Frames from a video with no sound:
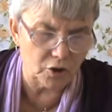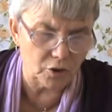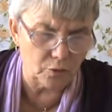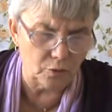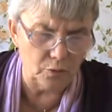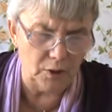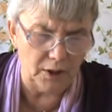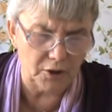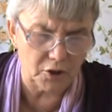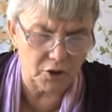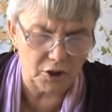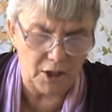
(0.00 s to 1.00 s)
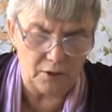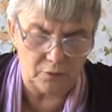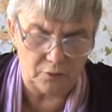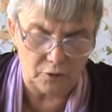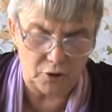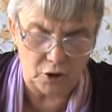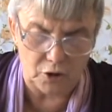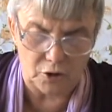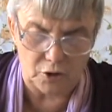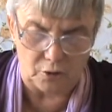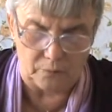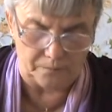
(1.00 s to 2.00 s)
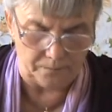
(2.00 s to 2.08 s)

skruchę szczerą i czystą.